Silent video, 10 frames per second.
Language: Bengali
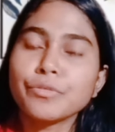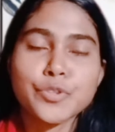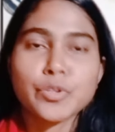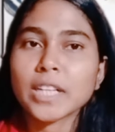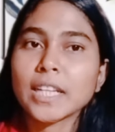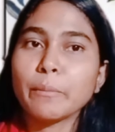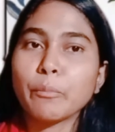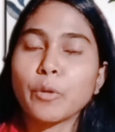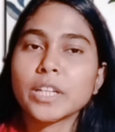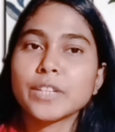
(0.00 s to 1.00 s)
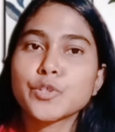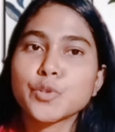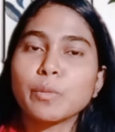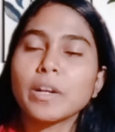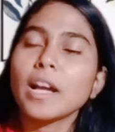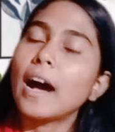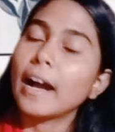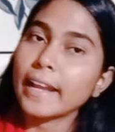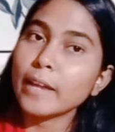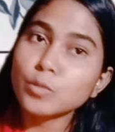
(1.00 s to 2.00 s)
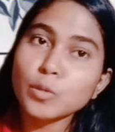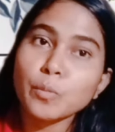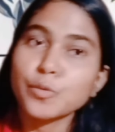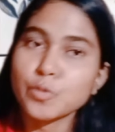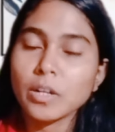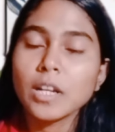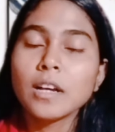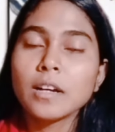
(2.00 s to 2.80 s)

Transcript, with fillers: ভীষণ একটা ইম্পর্টেন্ট সময় আগেও তো প্রচুর